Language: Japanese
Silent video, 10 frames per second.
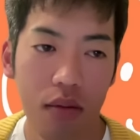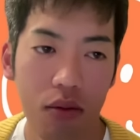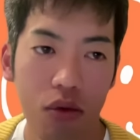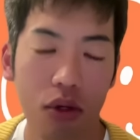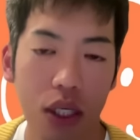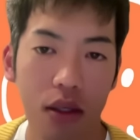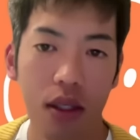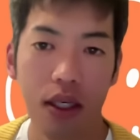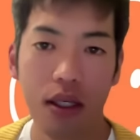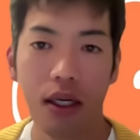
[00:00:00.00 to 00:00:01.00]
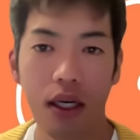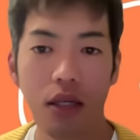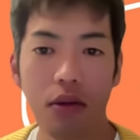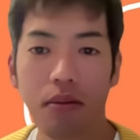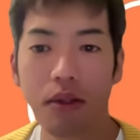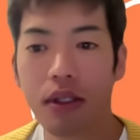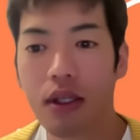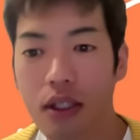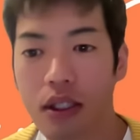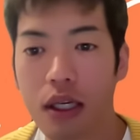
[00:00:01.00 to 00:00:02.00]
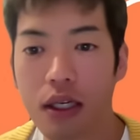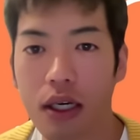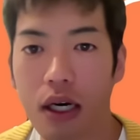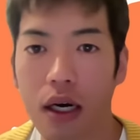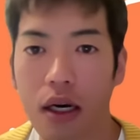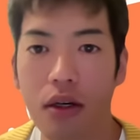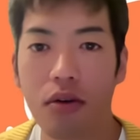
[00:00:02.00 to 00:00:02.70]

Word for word: もう一回今までになんか、